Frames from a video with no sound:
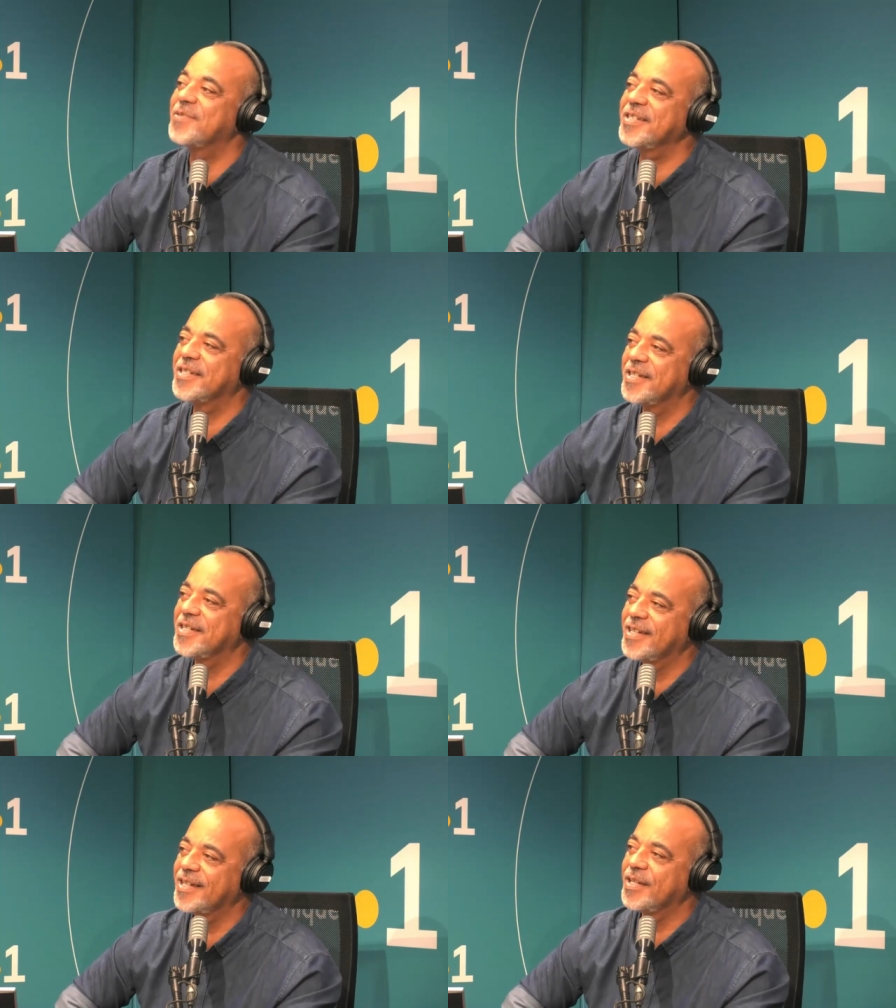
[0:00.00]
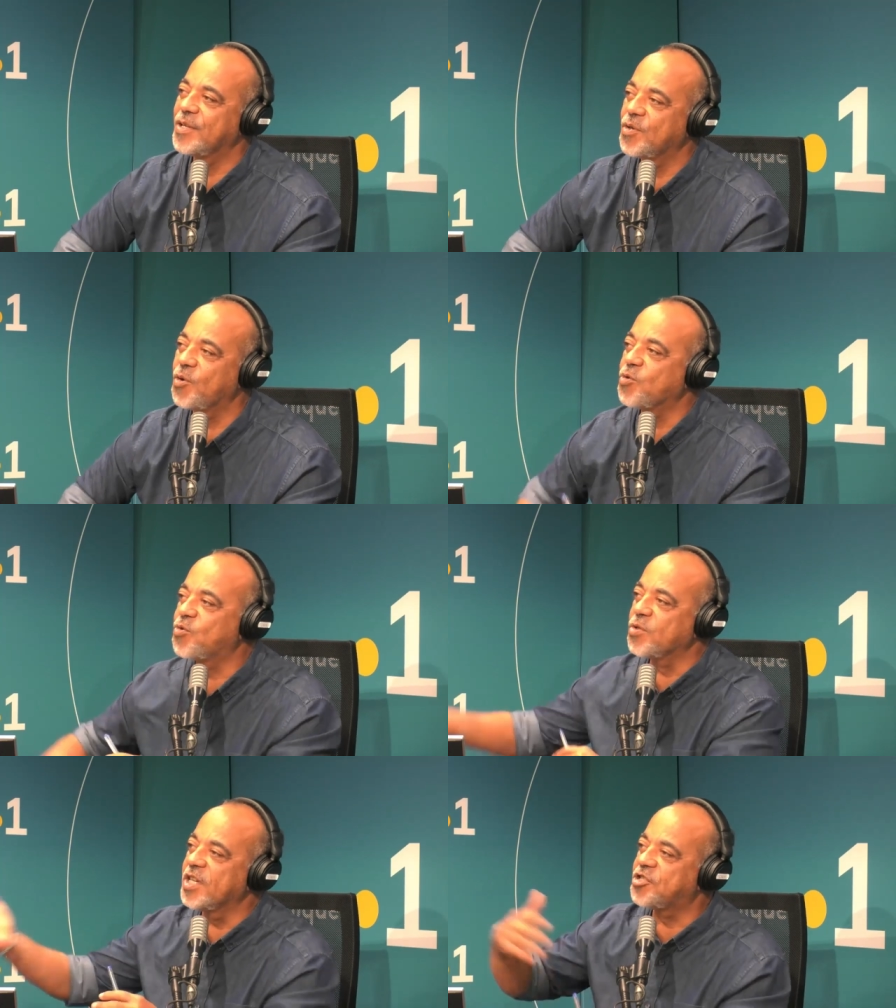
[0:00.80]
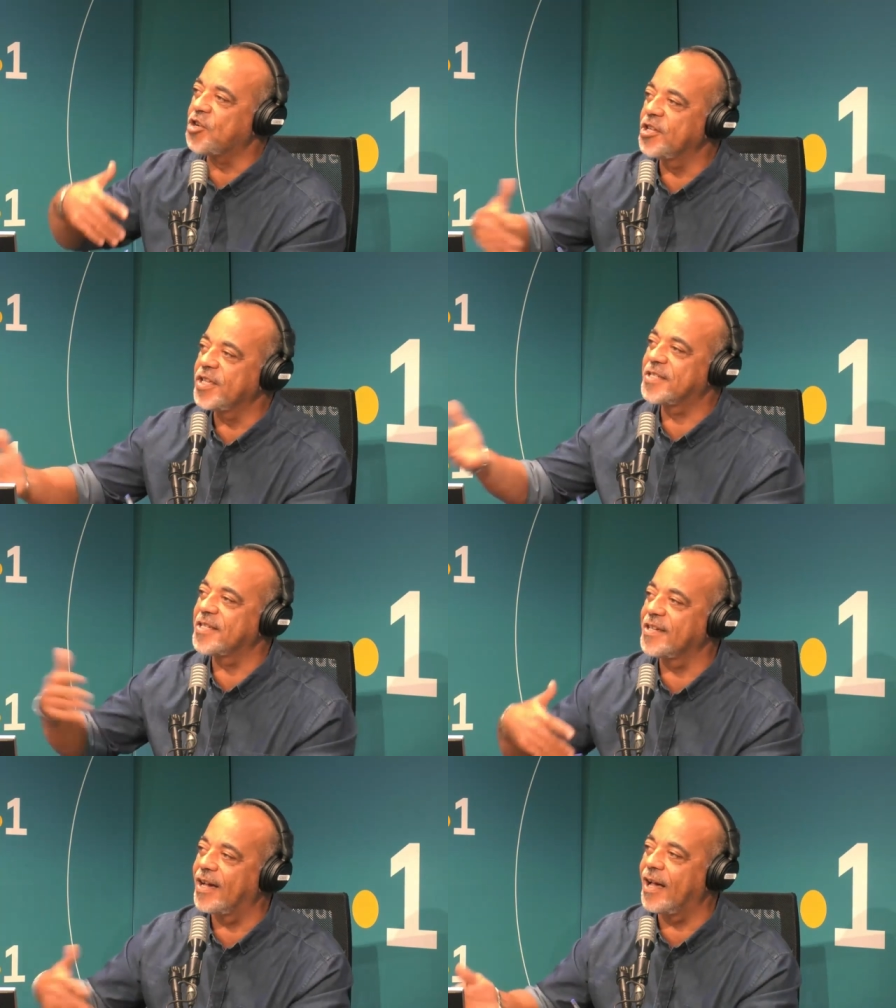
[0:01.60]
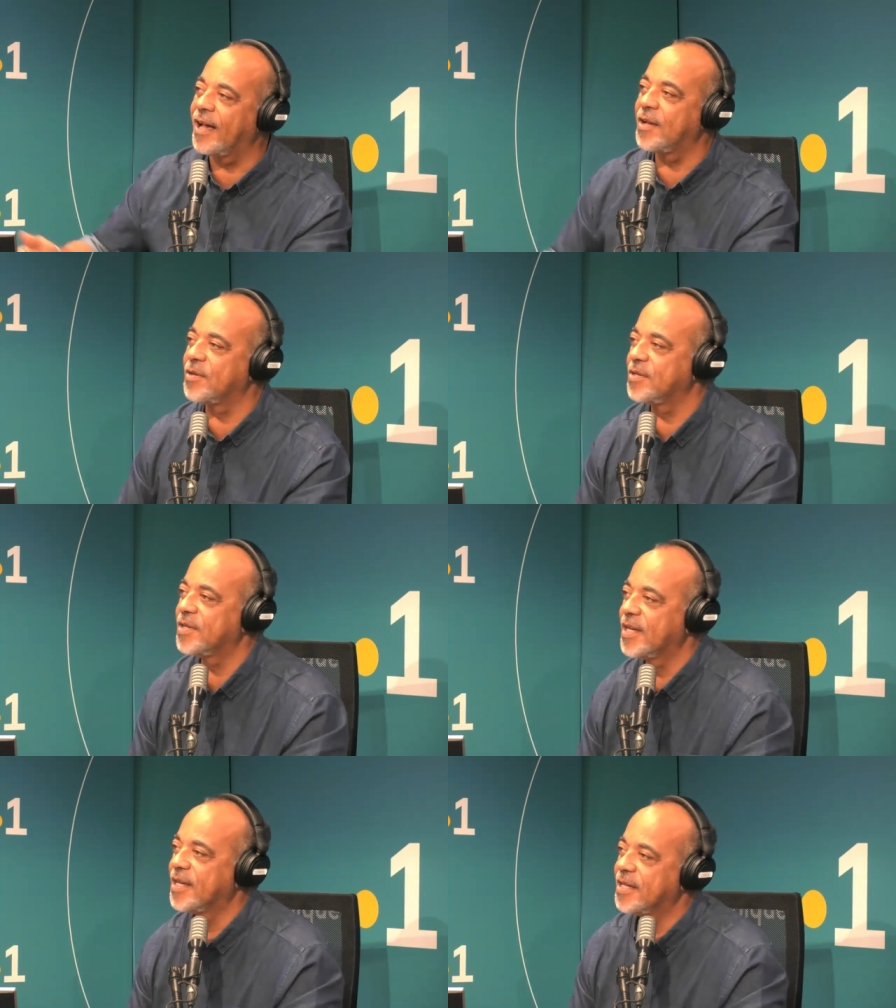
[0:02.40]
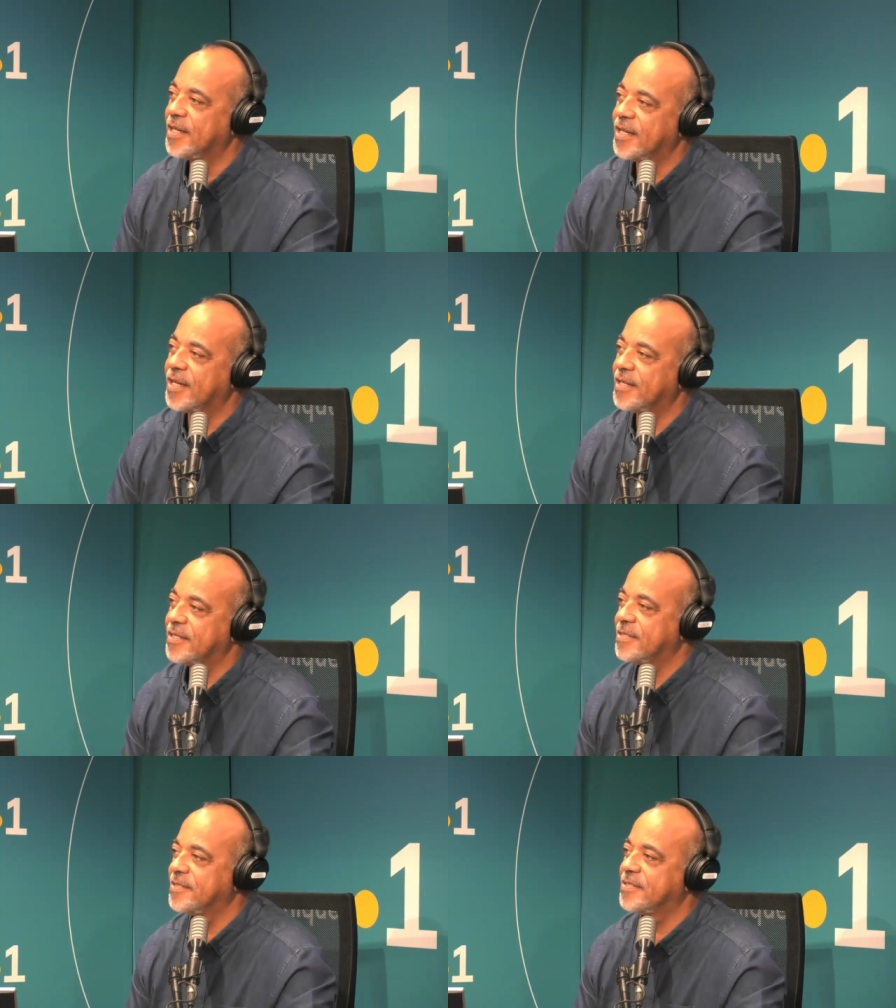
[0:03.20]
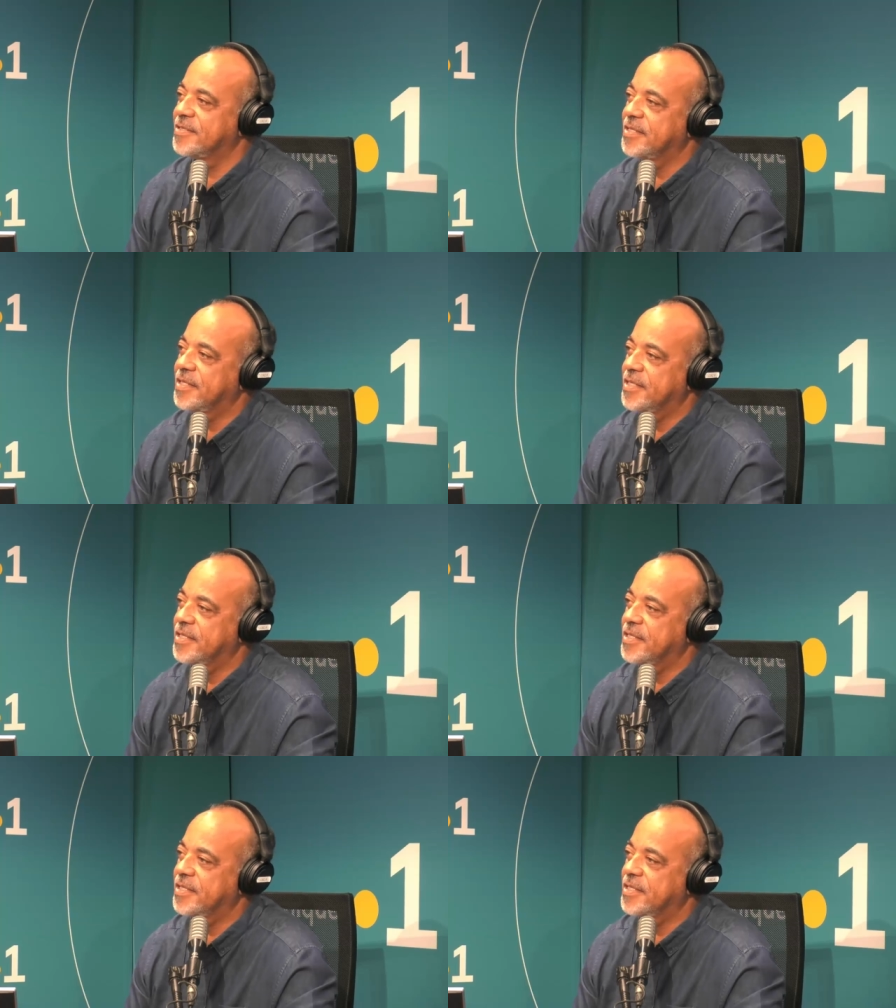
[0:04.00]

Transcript: mais, le retour des jeunes, etc. Il, est clair que ce n'est pas fait. comment